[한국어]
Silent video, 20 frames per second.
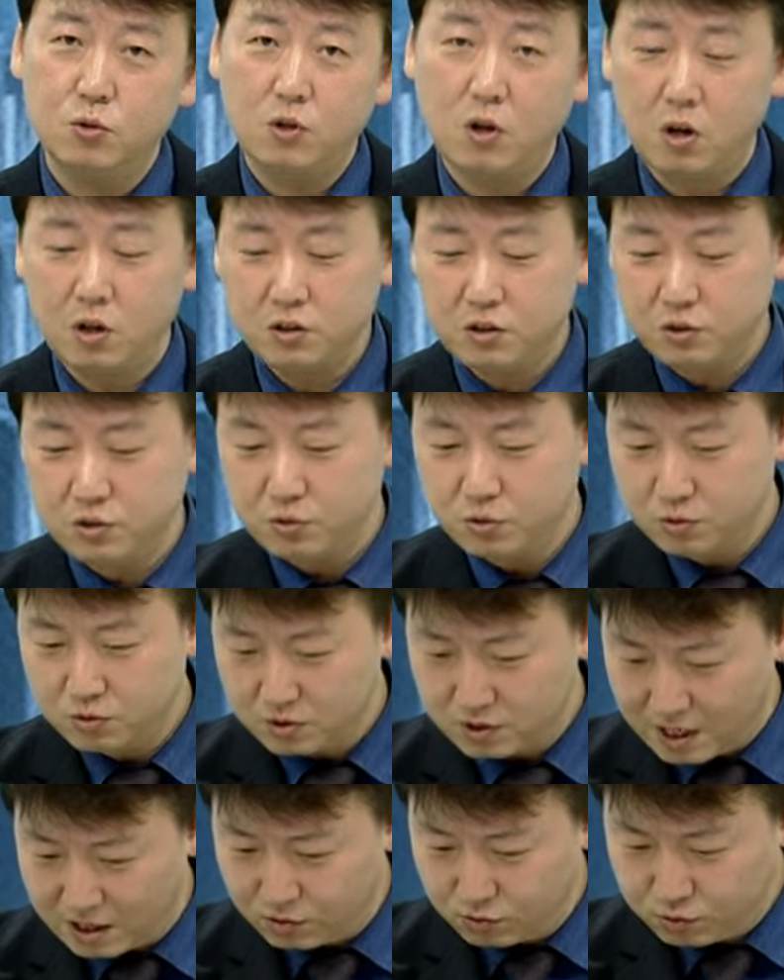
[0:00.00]
떨어지고
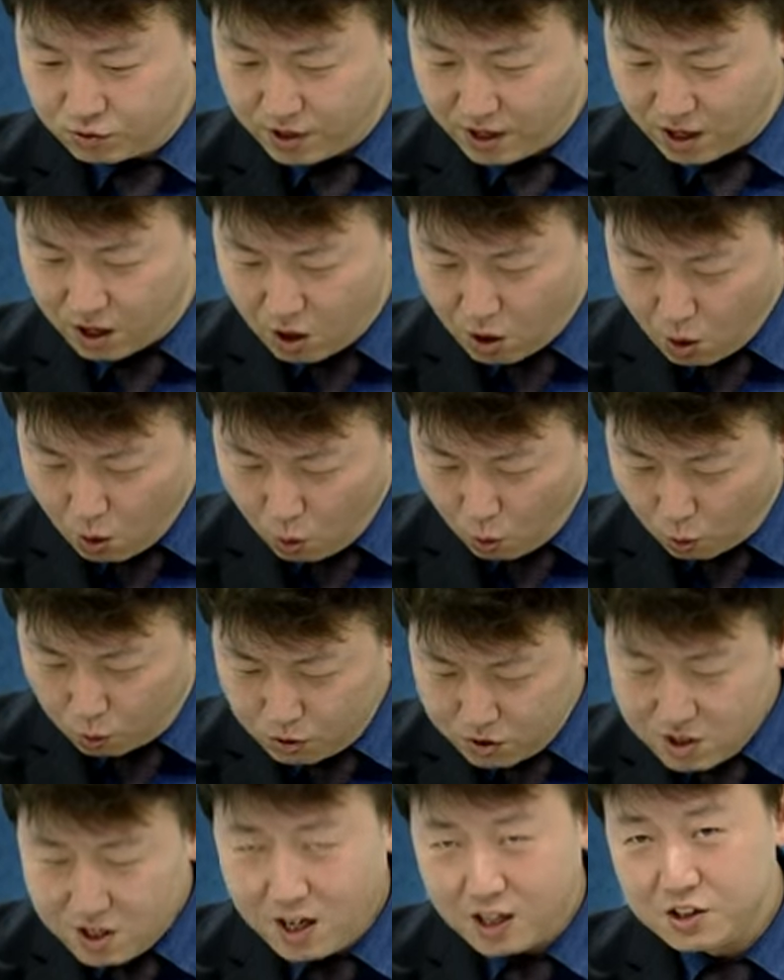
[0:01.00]
난 후에
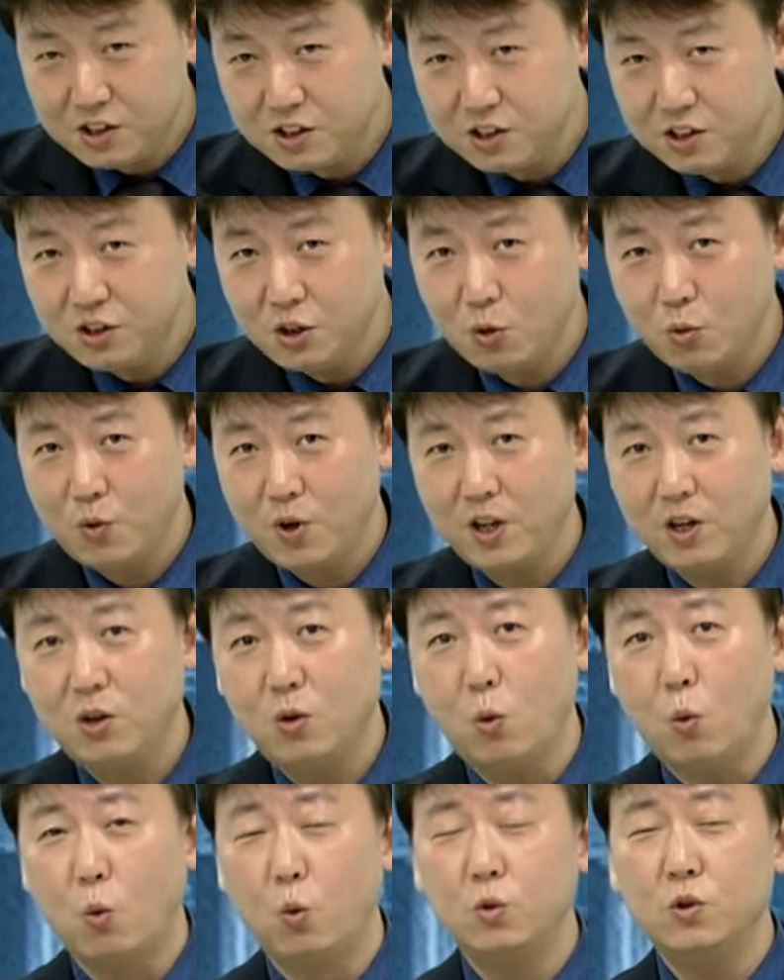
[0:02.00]
오늘 같은 경우에는
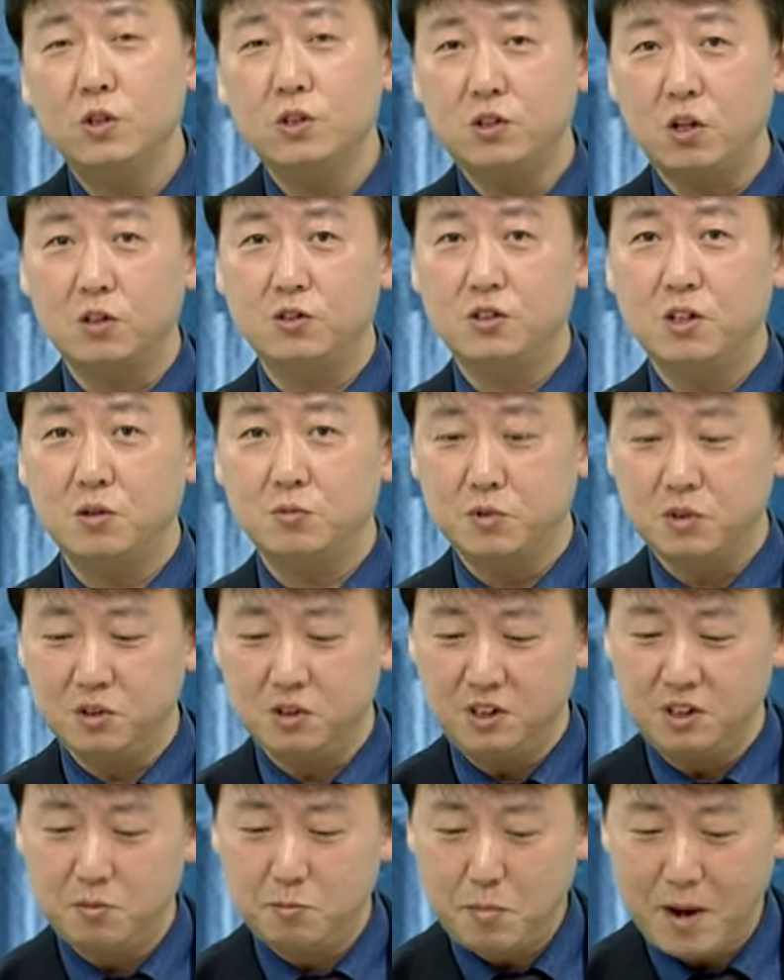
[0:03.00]
오늘
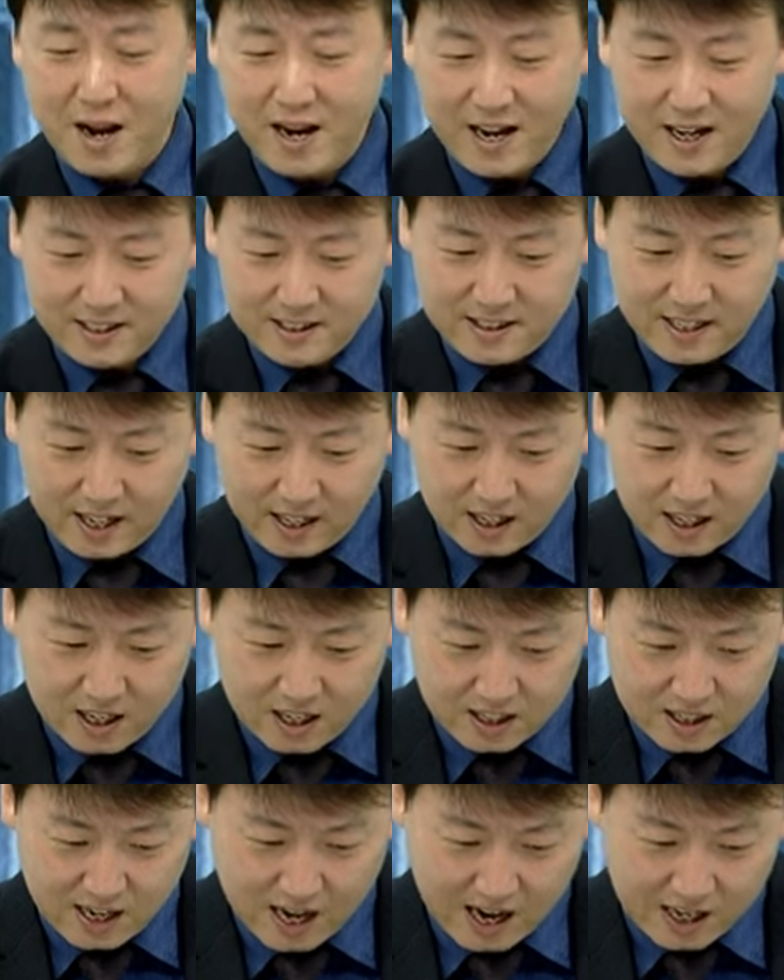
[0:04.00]
저점은 이 빨간색
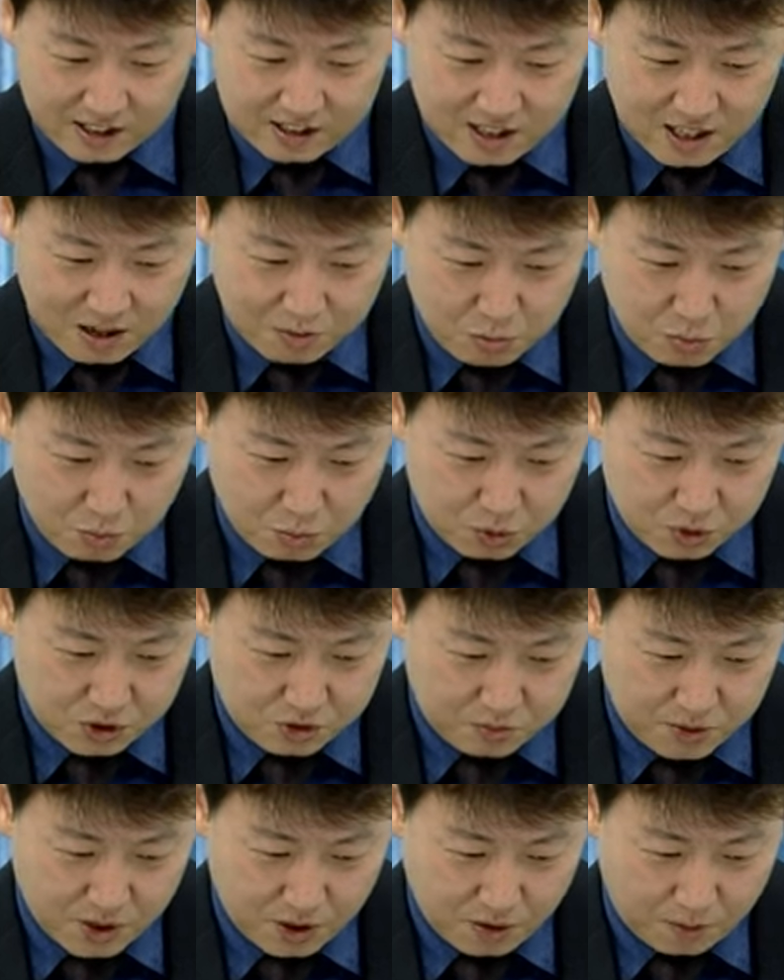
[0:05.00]
라인을 한번
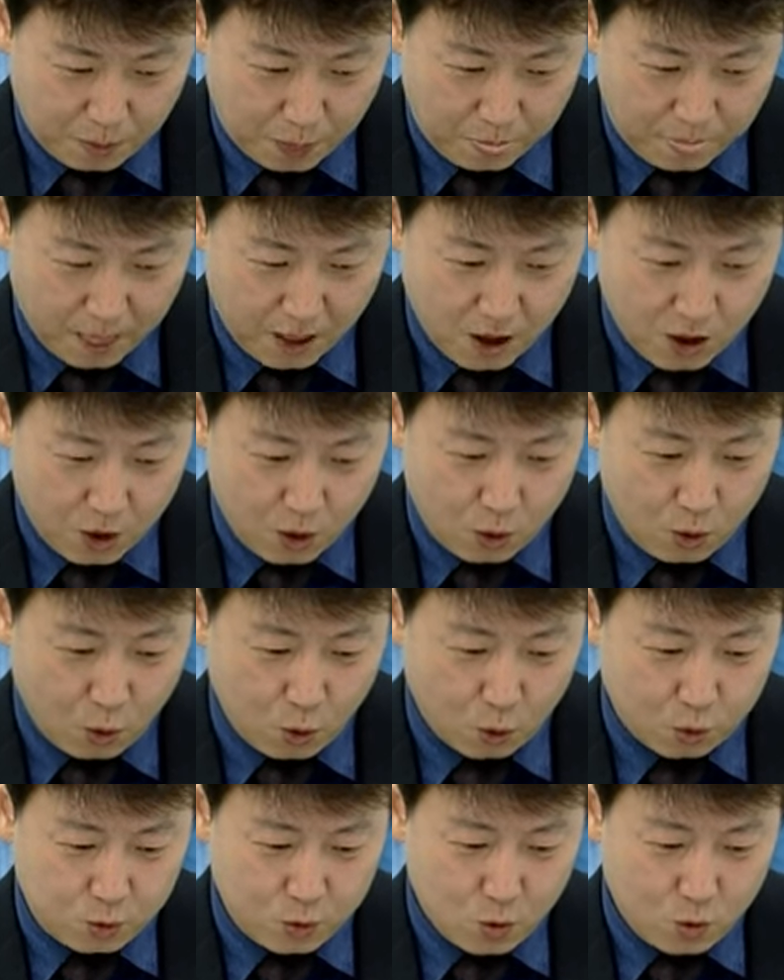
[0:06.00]
보시면
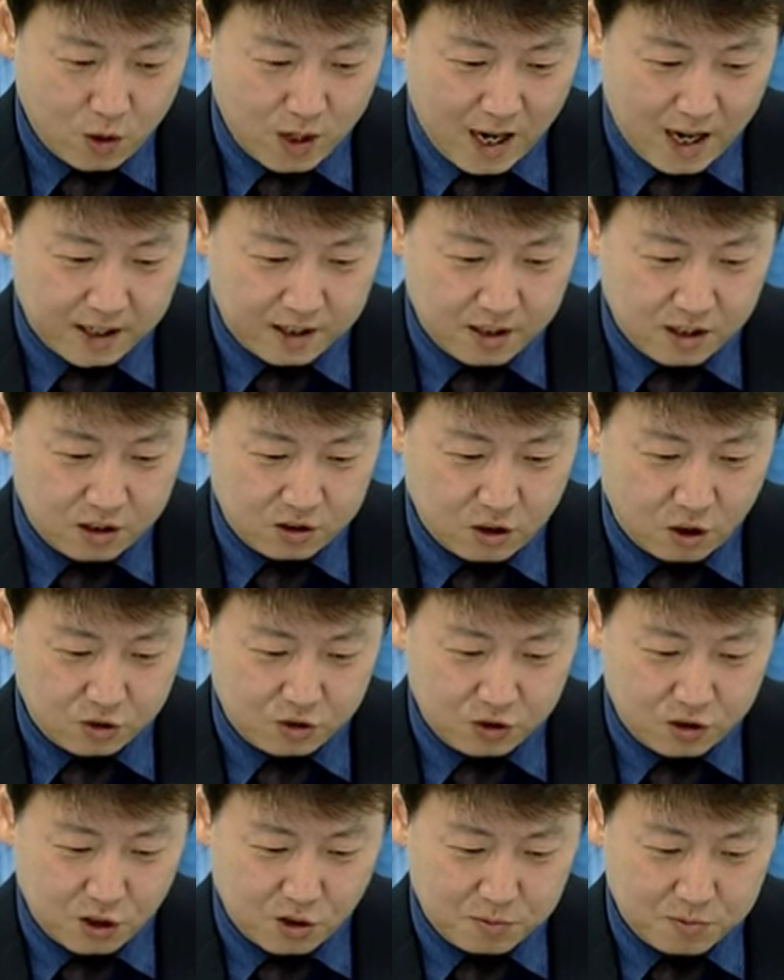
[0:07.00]
이쪽 라인들
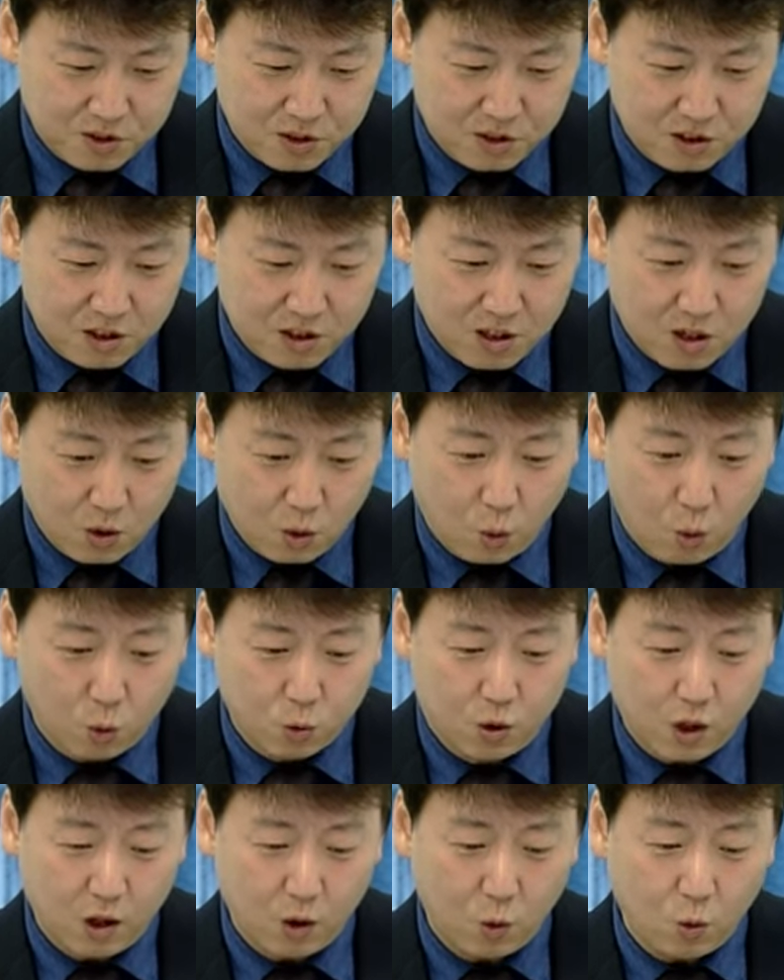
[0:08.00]
저점을
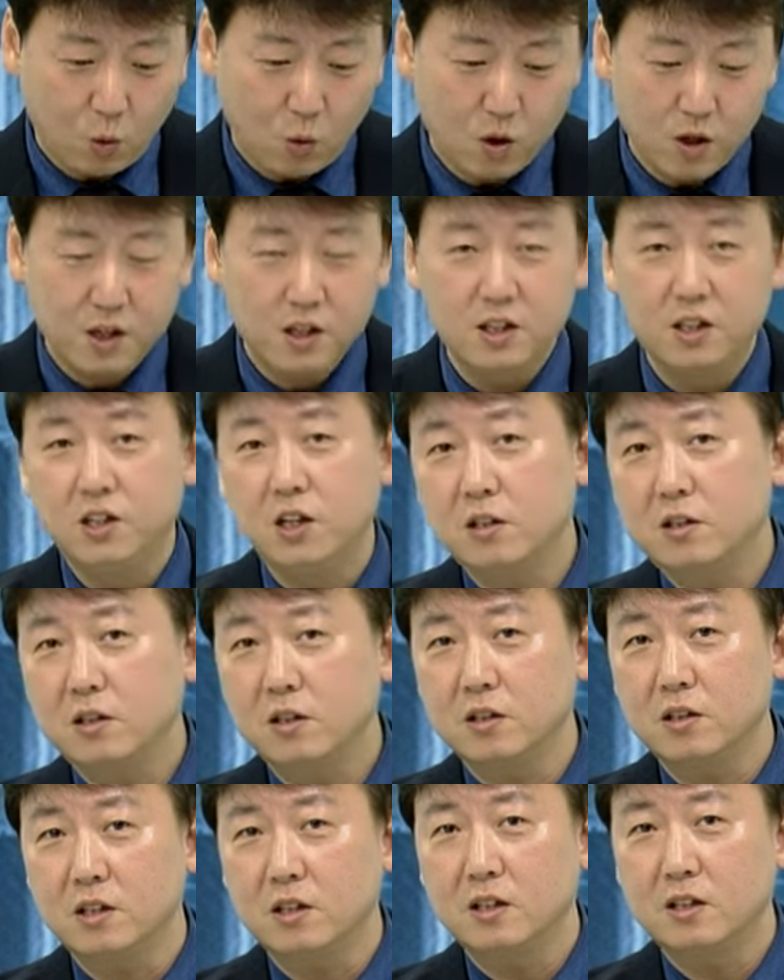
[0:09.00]
그대로
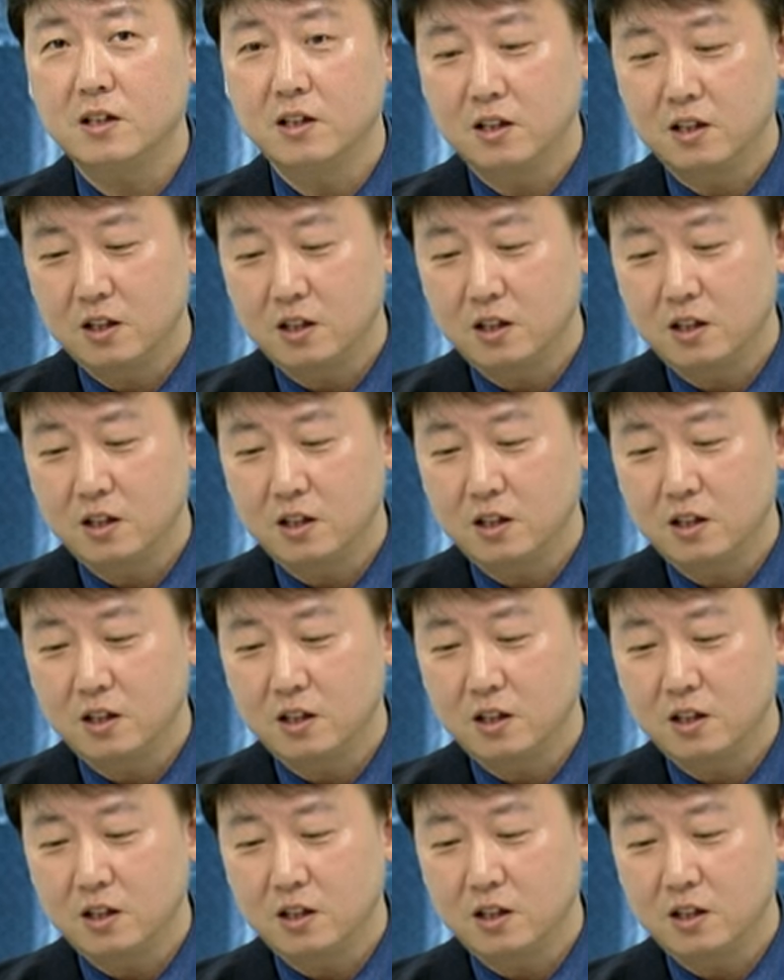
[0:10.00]
이었더니 음.